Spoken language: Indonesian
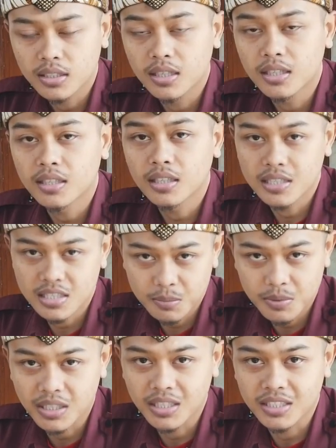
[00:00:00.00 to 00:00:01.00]
dan lain
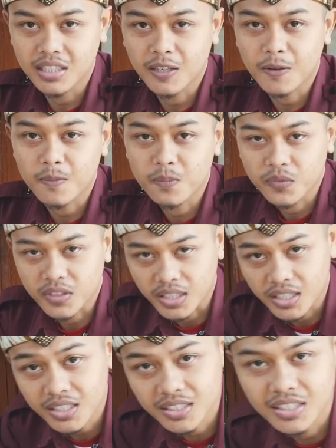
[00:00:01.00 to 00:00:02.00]
sebagainya.
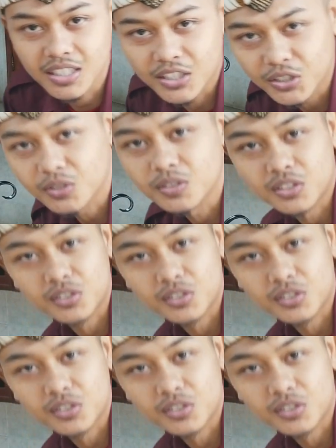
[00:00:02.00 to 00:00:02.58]
Oke, okay? yuk